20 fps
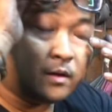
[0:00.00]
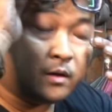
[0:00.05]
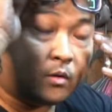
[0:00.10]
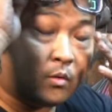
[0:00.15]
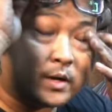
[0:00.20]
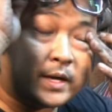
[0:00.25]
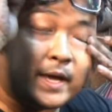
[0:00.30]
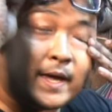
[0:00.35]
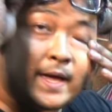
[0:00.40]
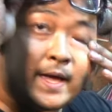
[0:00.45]
โอ
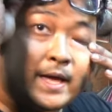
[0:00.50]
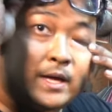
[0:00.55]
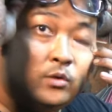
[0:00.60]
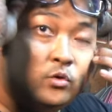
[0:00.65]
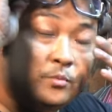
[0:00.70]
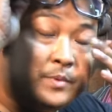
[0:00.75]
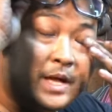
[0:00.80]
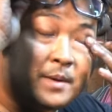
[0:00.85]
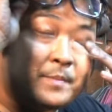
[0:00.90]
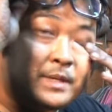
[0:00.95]
เค
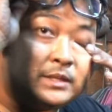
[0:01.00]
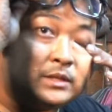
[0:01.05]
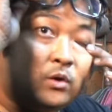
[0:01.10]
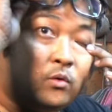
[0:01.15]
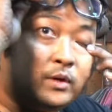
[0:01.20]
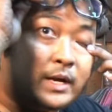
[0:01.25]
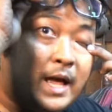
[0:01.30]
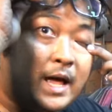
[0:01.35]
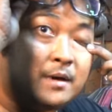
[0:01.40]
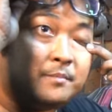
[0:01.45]
รูปนี้ไม่ตร
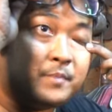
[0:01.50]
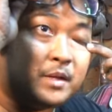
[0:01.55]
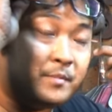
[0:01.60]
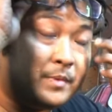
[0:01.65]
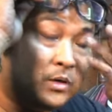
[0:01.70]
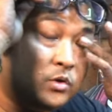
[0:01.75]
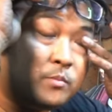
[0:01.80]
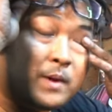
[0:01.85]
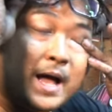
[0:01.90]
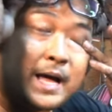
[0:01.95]
งนะ มัน
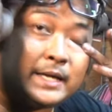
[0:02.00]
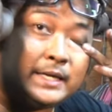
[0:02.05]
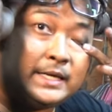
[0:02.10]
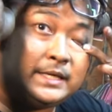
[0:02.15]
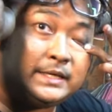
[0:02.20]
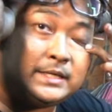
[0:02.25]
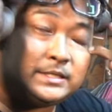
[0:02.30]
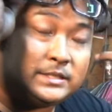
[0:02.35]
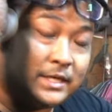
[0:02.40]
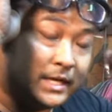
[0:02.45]
เป็นรูปอ้างอิ
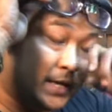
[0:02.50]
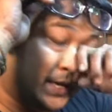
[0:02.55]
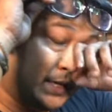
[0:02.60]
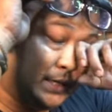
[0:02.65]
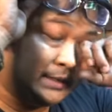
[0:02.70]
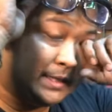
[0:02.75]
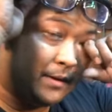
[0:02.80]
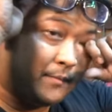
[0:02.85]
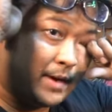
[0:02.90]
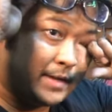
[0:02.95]
งเฉย
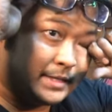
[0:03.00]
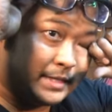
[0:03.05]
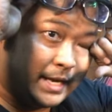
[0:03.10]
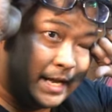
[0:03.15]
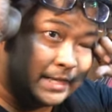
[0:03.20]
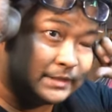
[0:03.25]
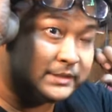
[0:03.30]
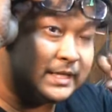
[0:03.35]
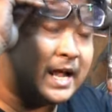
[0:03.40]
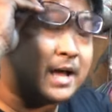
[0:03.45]
แต่ว่าจะ
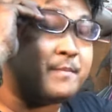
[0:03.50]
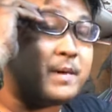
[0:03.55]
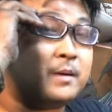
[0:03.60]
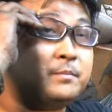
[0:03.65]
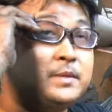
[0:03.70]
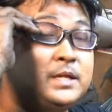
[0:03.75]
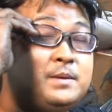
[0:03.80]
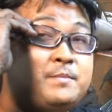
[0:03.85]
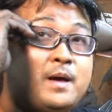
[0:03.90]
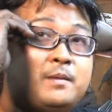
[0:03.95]
ได้ลักษณะแบ
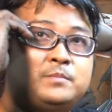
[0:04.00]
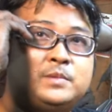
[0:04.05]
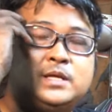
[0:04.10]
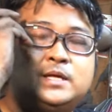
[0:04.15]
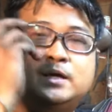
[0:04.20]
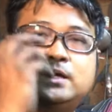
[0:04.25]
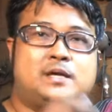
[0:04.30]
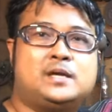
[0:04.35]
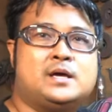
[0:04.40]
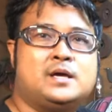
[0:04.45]
บนี้แบบ
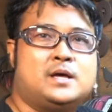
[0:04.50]
นี้